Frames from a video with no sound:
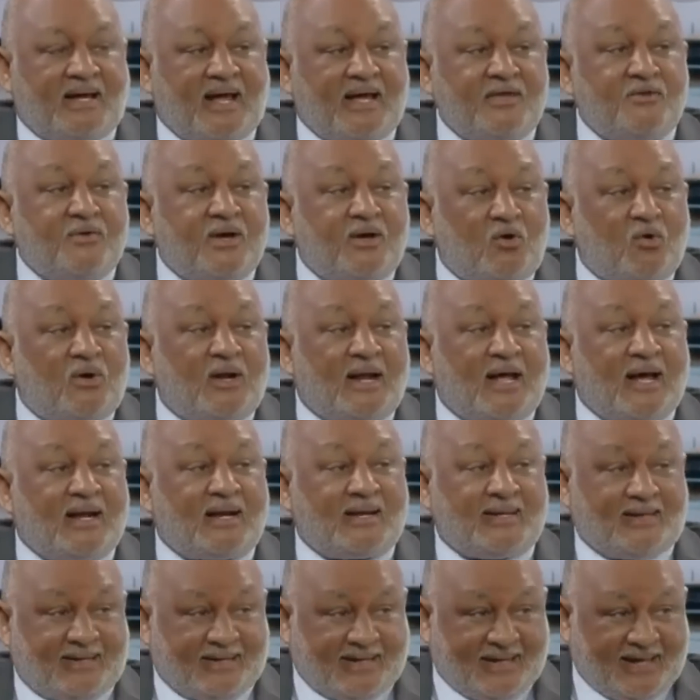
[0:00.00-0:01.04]
Para el año
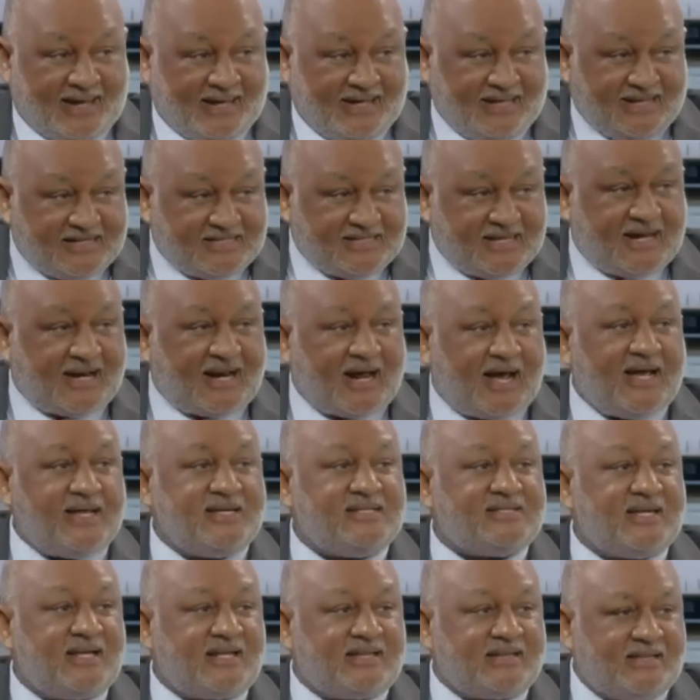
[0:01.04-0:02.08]
escolar que
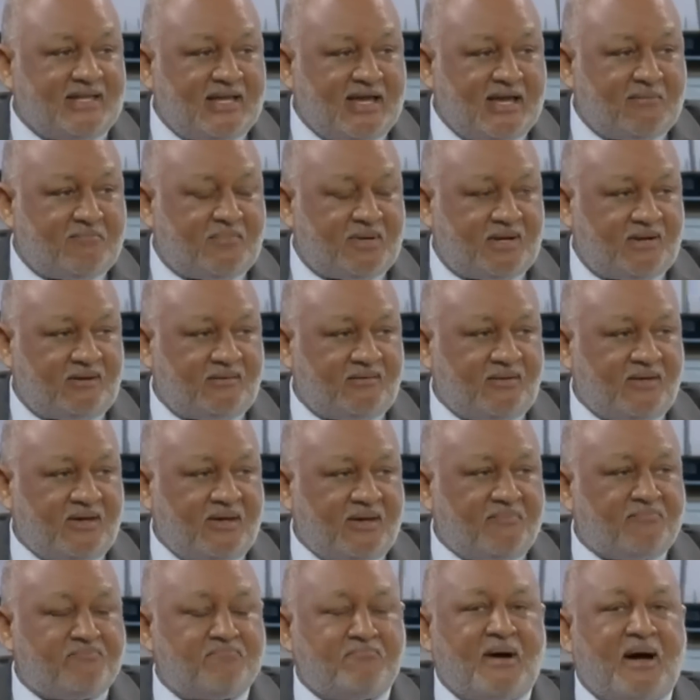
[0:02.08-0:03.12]
iniciará en septiembre,